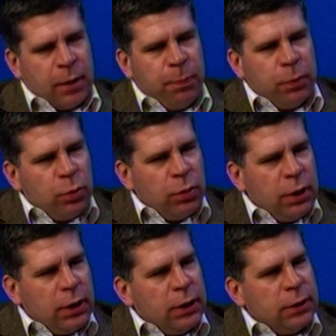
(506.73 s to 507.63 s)
Po
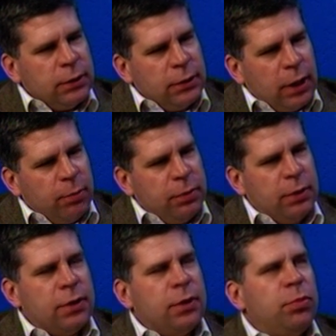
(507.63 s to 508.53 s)
drugie, jakby
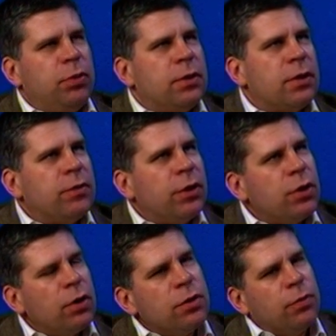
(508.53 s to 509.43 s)
następuje coraz większy
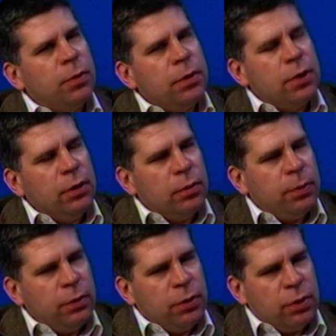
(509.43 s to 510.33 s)
rozdział pomiędzy elitą
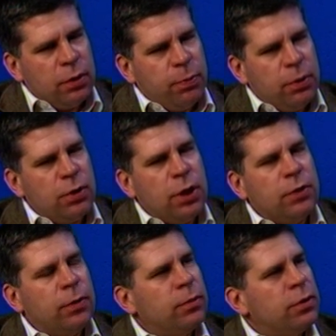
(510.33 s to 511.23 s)
polityczną a społeczeństwem, to